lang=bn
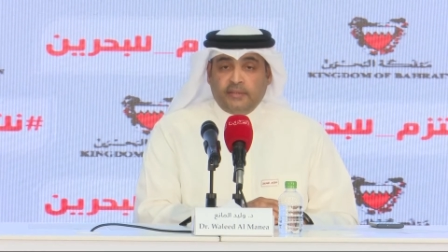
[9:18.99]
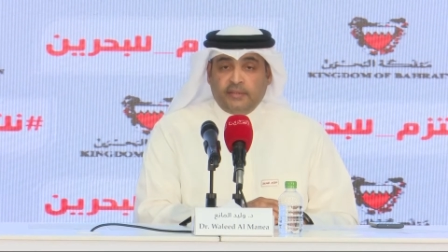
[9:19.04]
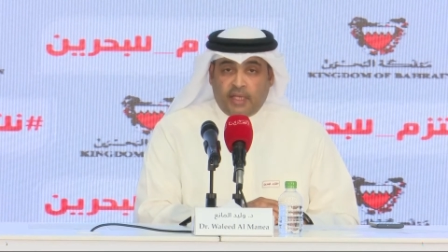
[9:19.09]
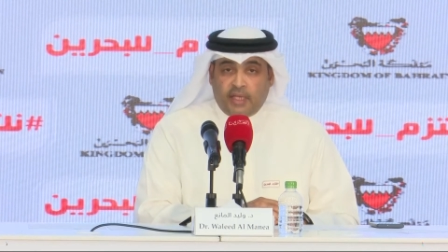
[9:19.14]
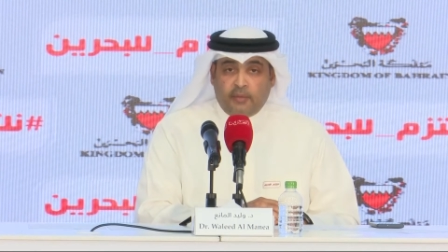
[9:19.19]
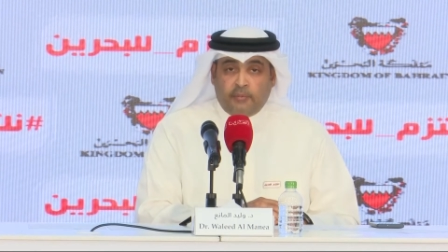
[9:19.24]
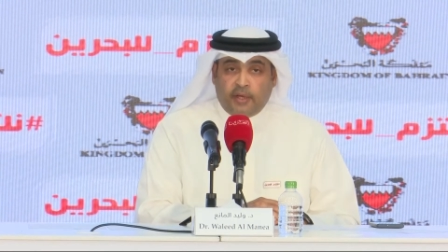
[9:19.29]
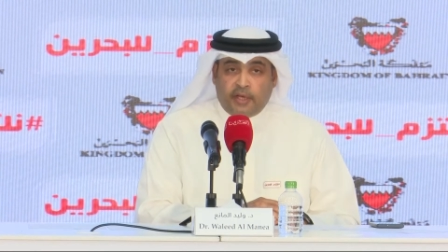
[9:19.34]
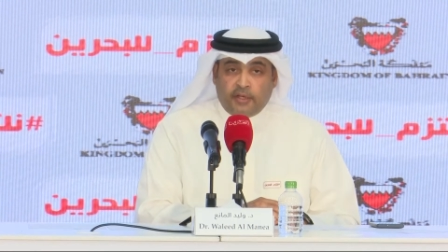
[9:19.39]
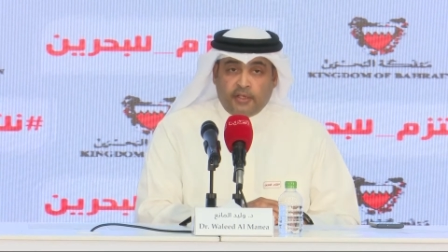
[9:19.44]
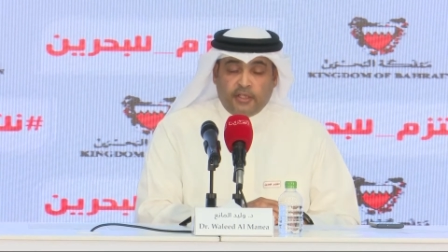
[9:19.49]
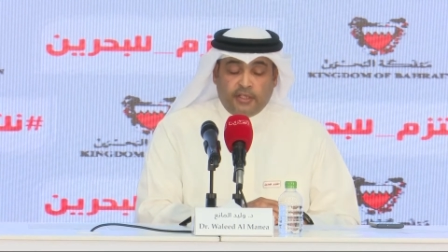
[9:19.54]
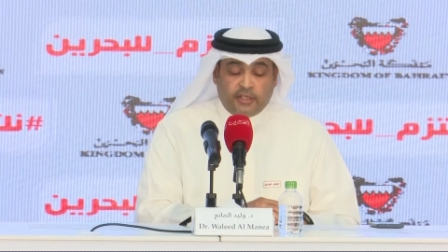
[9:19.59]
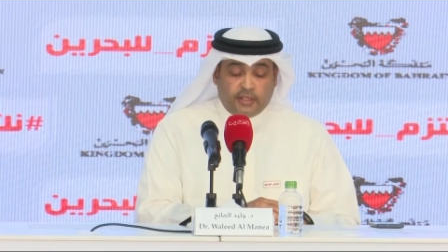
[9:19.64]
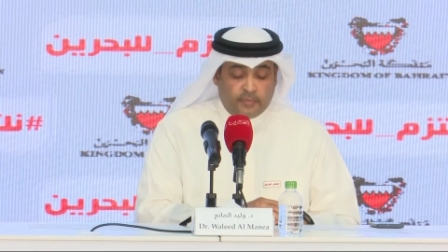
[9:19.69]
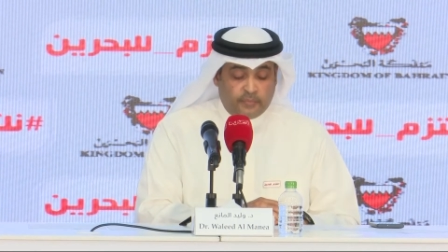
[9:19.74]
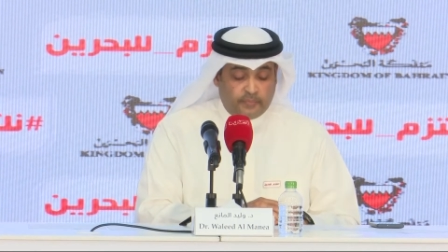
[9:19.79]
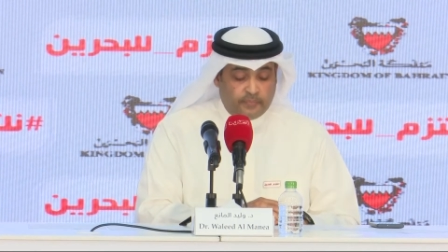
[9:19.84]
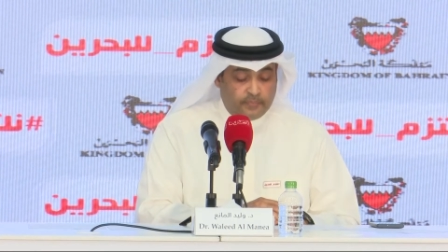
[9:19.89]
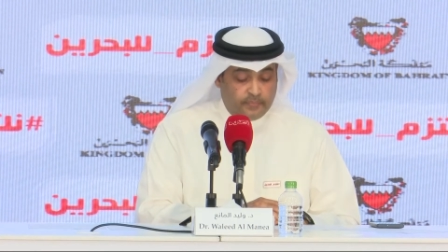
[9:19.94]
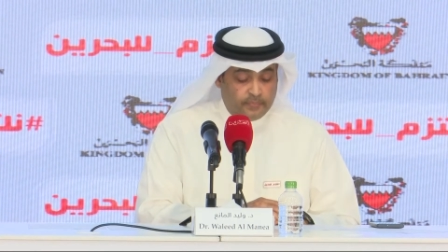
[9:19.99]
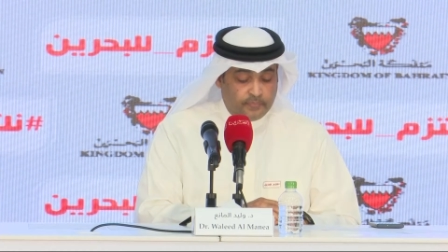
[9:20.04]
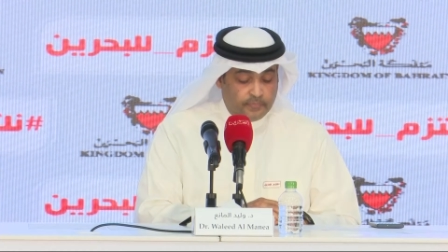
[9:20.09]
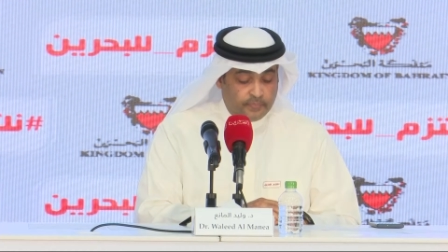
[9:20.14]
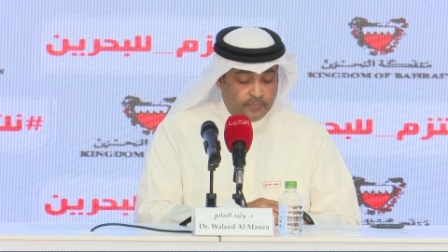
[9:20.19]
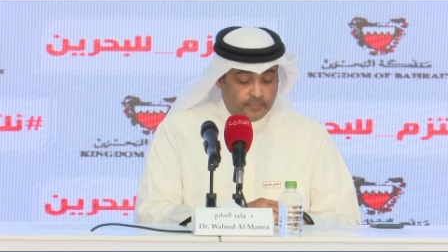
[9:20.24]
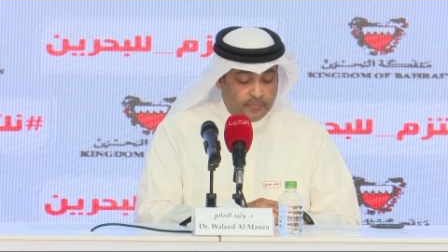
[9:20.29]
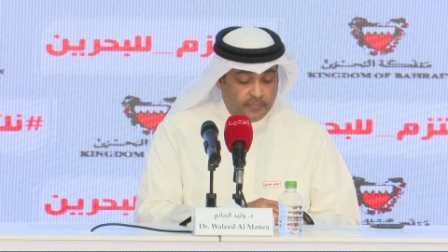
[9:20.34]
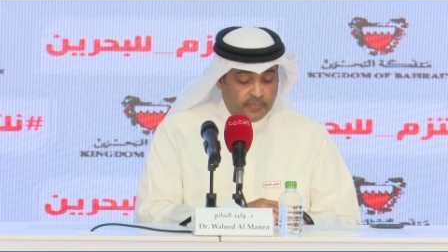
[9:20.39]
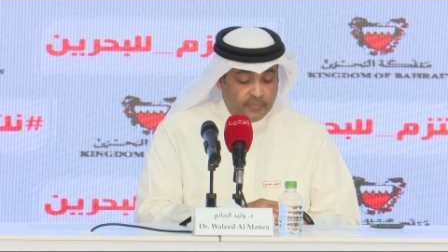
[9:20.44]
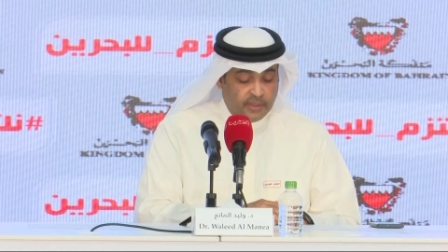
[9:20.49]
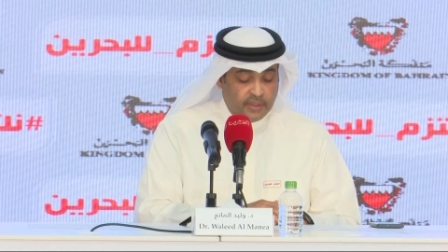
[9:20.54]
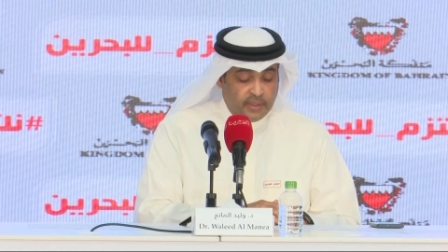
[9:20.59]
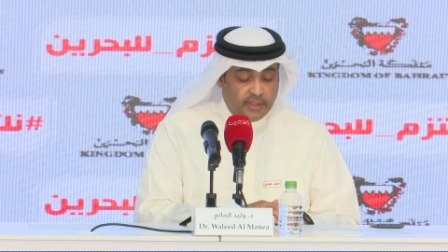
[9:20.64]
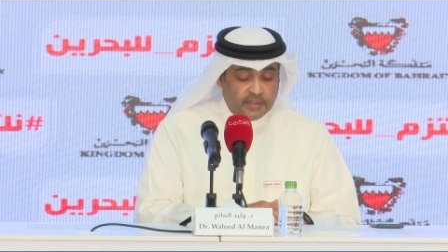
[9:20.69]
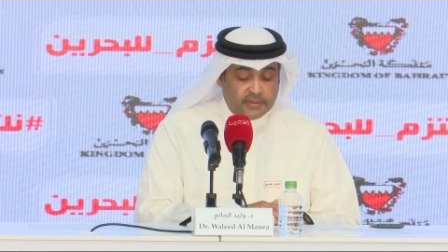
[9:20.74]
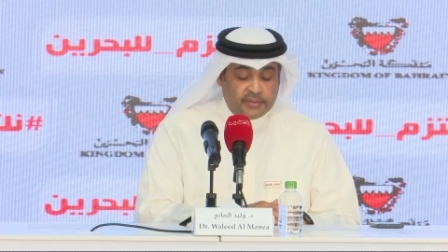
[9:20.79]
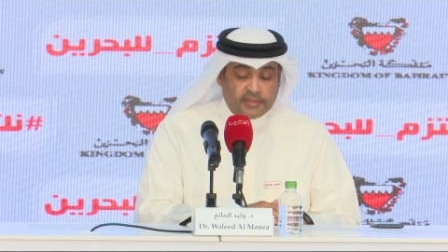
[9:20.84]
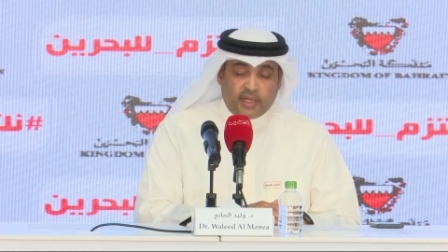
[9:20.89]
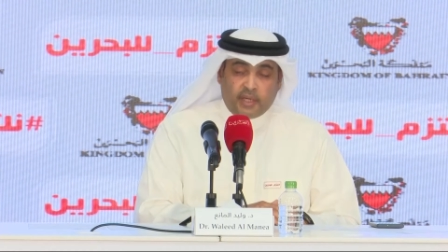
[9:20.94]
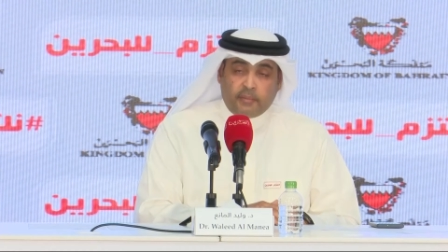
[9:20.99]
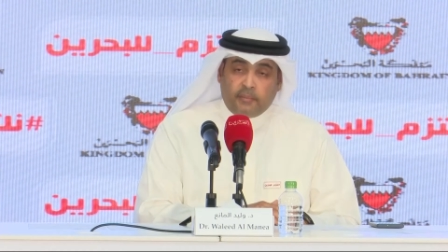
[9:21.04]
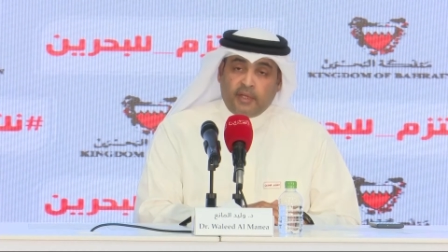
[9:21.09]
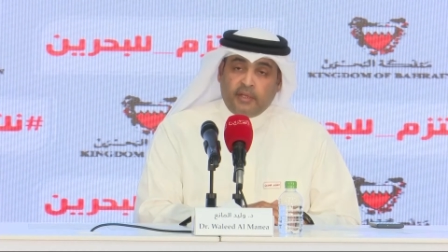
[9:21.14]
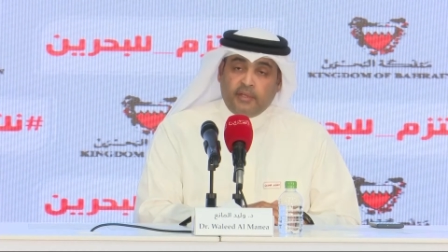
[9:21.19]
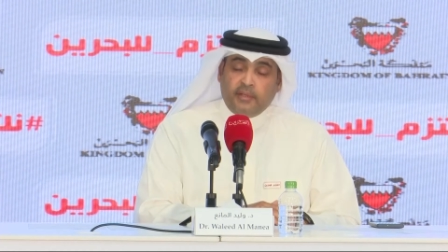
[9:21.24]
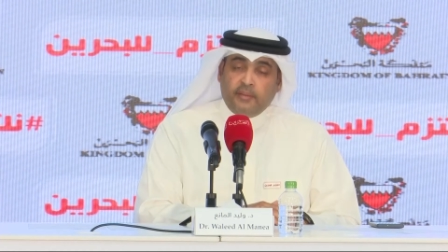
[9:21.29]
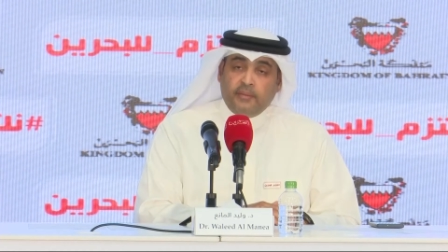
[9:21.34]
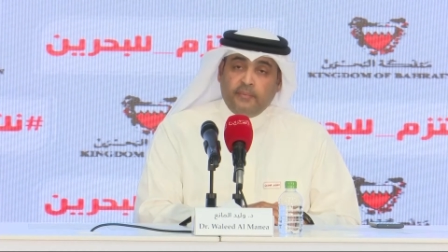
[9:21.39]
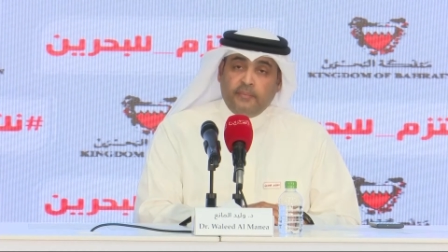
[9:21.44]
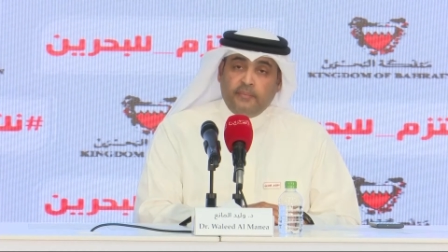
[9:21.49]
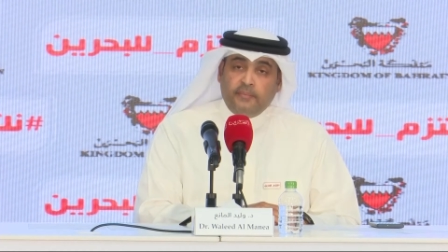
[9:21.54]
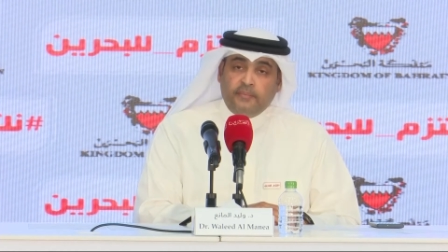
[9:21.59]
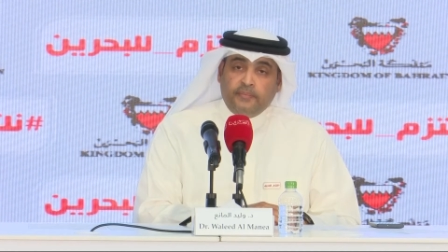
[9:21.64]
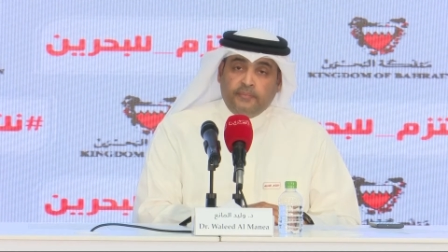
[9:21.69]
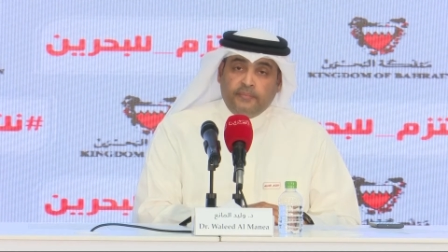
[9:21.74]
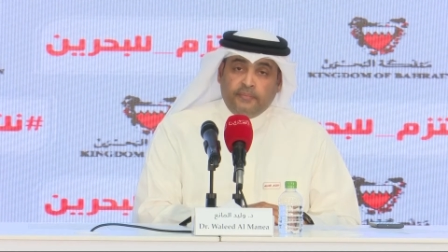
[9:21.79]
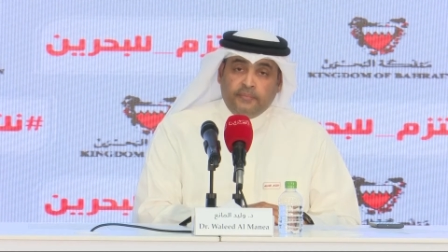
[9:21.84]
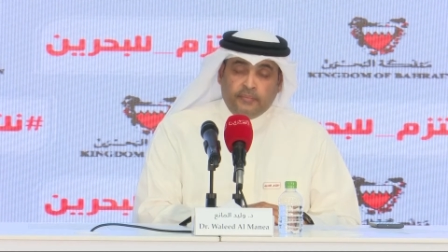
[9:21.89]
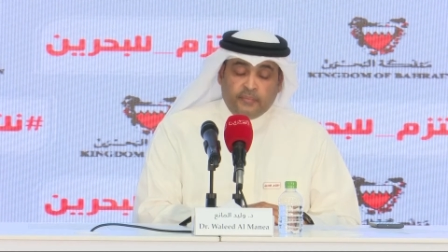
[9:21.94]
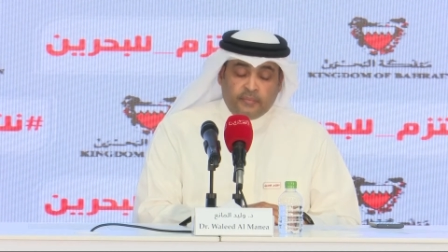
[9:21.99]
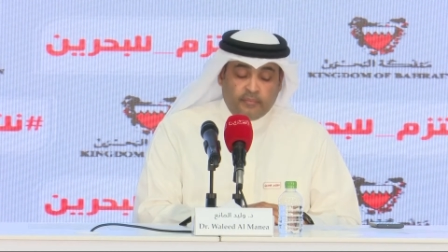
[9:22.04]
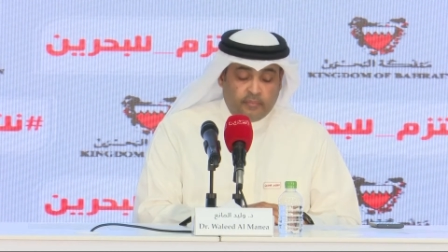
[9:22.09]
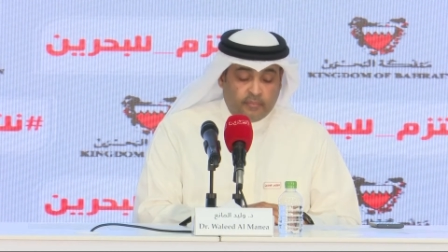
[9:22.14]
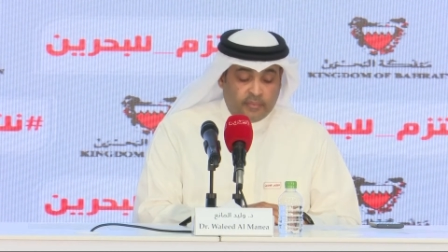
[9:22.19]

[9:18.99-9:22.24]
আমি আমার বক্তব্য শেষ করার আগেই সর্বশেষে বলবো